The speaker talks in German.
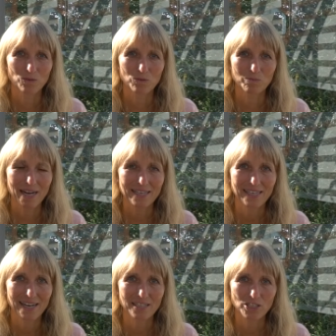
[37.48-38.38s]
und
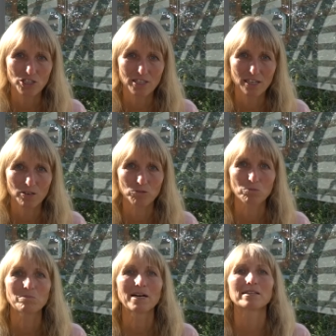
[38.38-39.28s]
meine Anstellung,
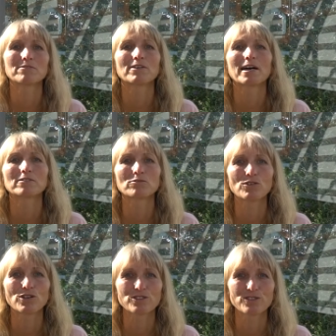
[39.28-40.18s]
meine
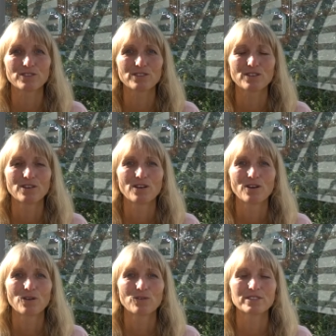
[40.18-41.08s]
Verantwortung.
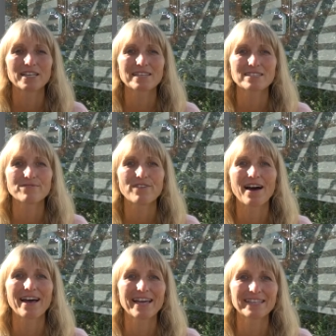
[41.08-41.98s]
Und das
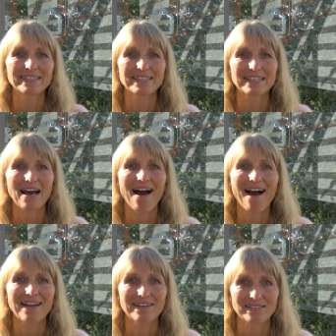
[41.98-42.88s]
verändert
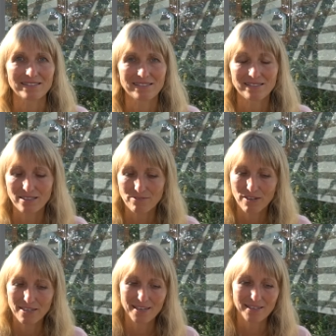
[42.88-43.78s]
alles. Das
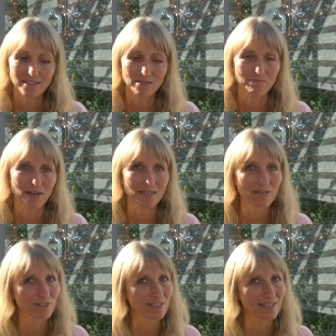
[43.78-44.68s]
verändert
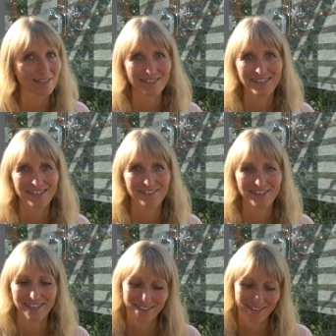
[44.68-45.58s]
meine finanzielle
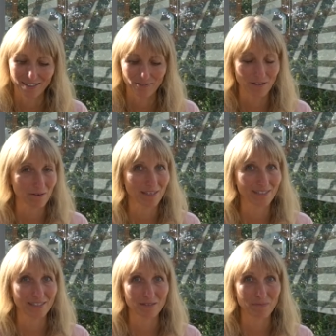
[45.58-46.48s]
Welt, das
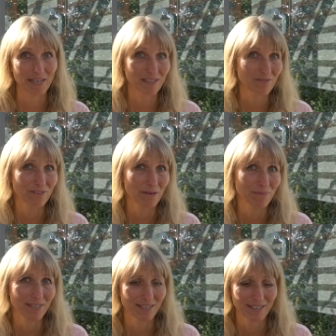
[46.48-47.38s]
verändert meine
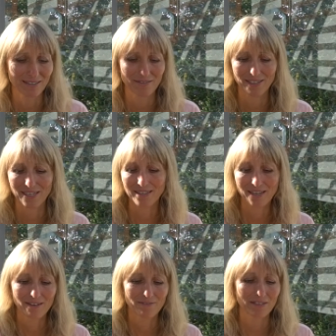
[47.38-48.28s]
Familienwelt,
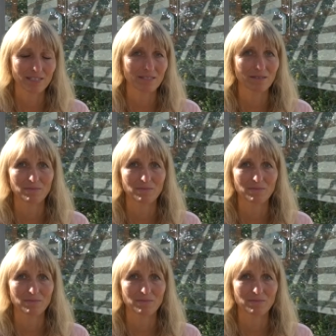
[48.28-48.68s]
was